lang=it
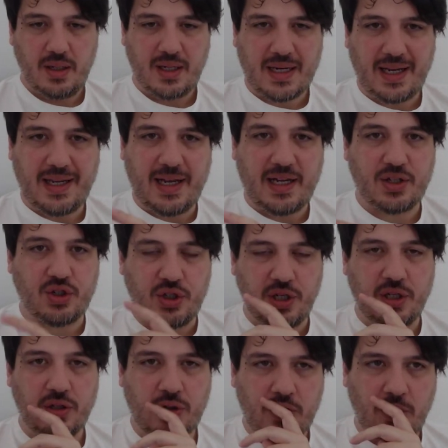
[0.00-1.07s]

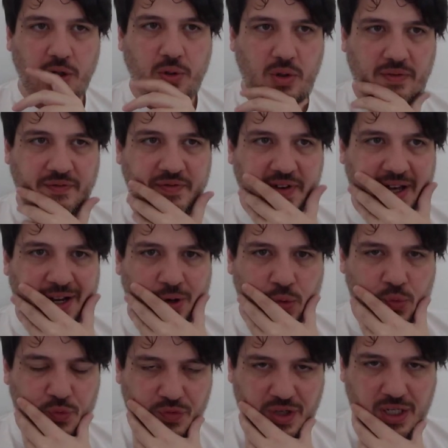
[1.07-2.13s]
Cagnacci, torno a fare
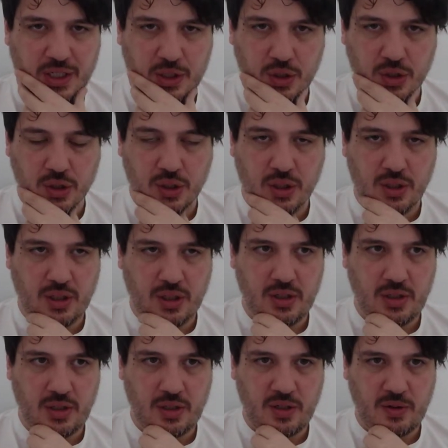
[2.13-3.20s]
un video,
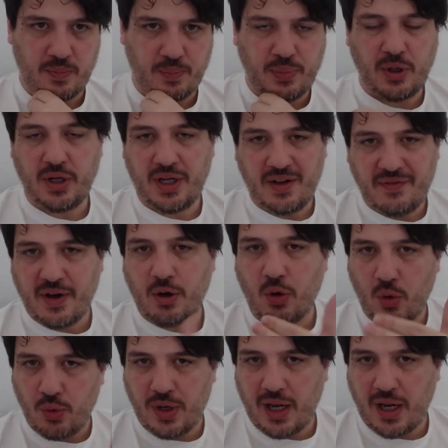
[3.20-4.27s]
eh, poi ne
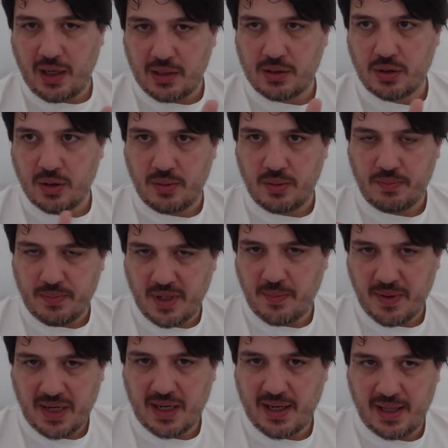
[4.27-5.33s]
farò un altro per
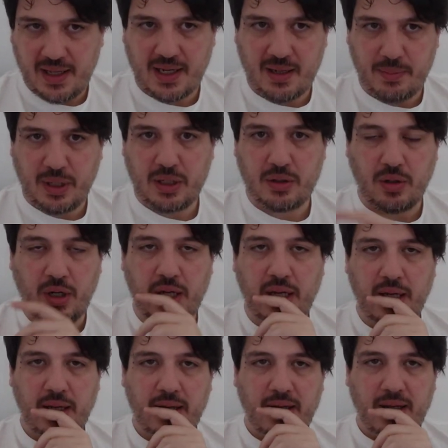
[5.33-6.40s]
parlare dei capitoli,
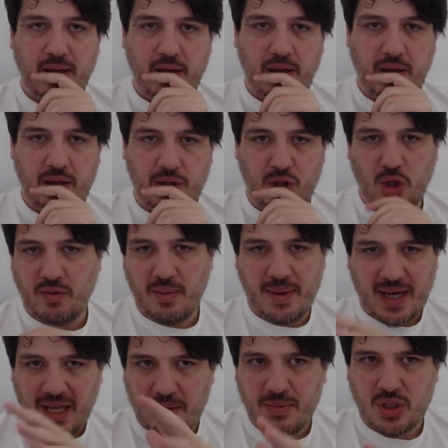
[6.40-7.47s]
eh, dove
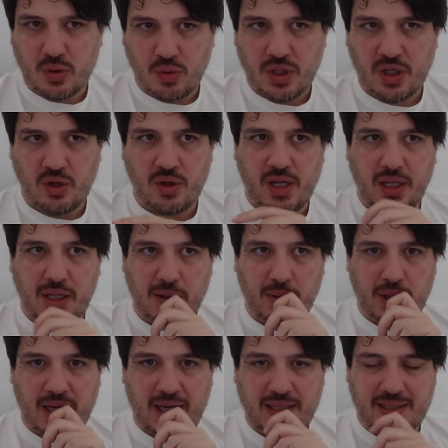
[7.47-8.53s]
magari mi scuderò un
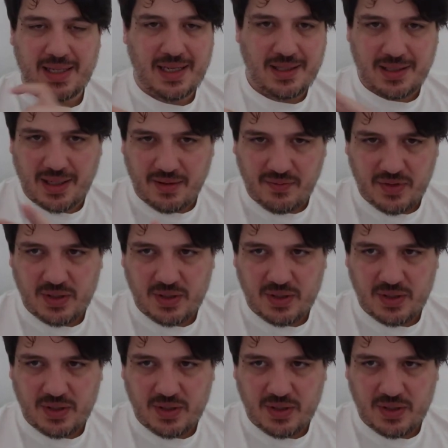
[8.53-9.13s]
attimo dell'assenza,